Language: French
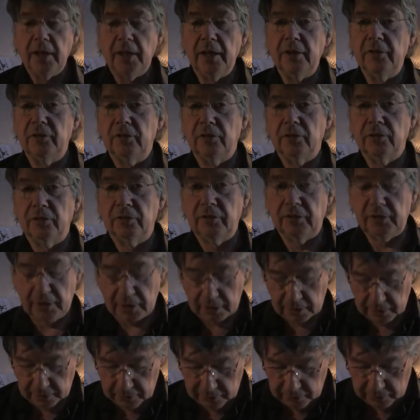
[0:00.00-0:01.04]

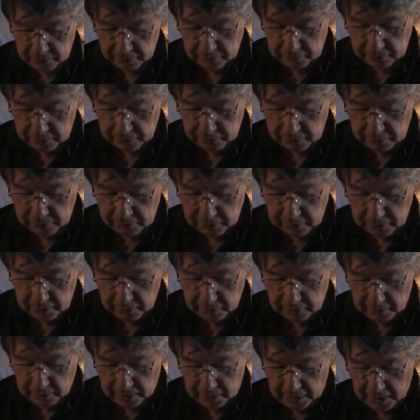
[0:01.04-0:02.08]
essentiels
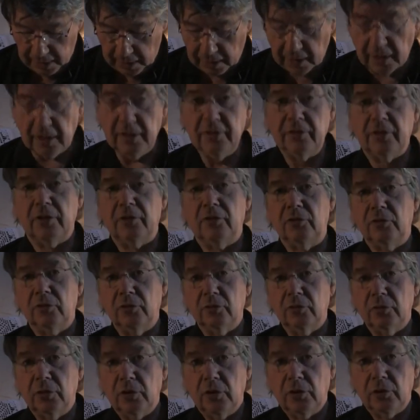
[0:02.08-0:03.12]
à la
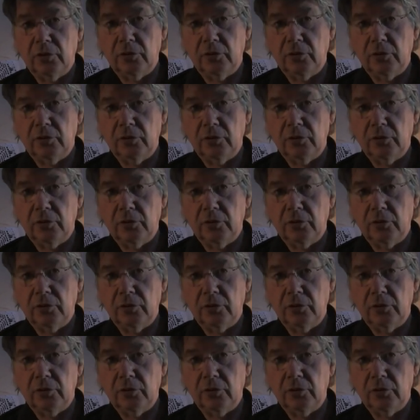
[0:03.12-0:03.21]
réalisation